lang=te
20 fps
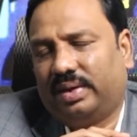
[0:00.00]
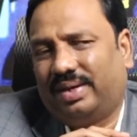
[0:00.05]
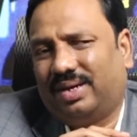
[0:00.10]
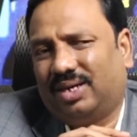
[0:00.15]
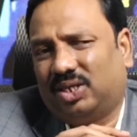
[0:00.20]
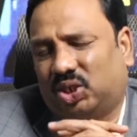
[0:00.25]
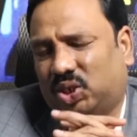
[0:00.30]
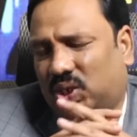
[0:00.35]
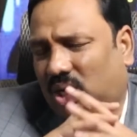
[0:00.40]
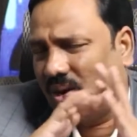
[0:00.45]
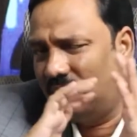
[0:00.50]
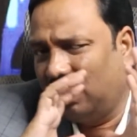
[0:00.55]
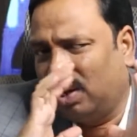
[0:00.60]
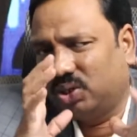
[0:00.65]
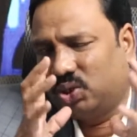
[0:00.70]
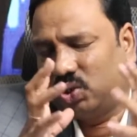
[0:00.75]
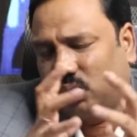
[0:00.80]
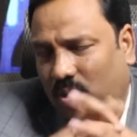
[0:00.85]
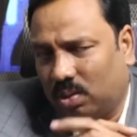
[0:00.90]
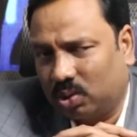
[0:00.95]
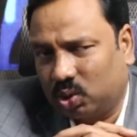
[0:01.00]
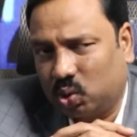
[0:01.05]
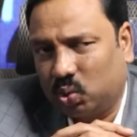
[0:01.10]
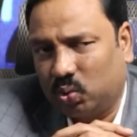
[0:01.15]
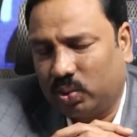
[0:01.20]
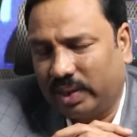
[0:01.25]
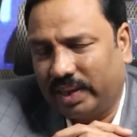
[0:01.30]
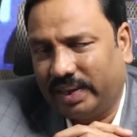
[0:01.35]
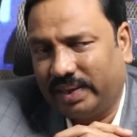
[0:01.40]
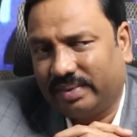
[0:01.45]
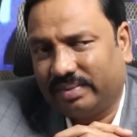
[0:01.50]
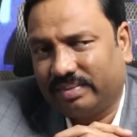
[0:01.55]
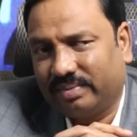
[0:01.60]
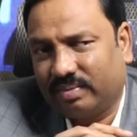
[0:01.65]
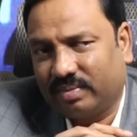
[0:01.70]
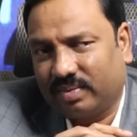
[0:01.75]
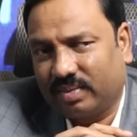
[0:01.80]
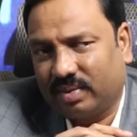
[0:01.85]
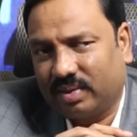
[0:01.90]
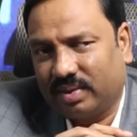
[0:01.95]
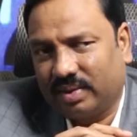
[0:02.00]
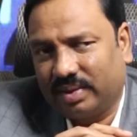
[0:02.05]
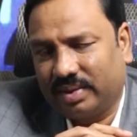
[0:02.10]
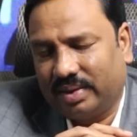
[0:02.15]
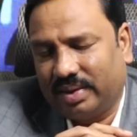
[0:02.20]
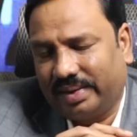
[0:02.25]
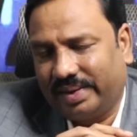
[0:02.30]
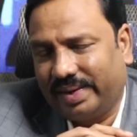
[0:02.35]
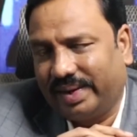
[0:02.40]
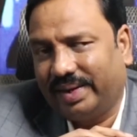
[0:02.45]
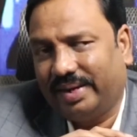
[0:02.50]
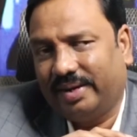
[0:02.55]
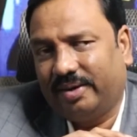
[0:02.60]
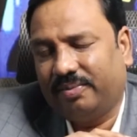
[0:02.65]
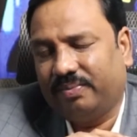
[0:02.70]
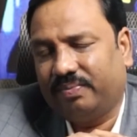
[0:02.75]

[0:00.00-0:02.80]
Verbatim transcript: ఇంకా చాలా స్టాక్స్ ఉన్నాయి అంటే